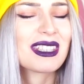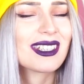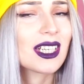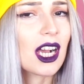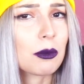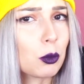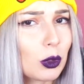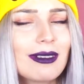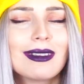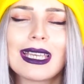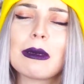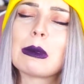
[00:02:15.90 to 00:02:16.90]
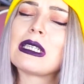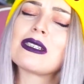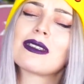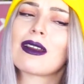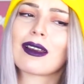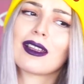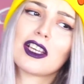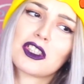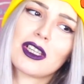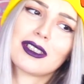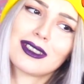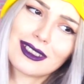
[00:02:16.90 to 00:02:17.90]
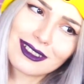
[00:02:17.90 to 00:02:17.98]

bir tırnak mı diye diyebiliriz arkadaşlar.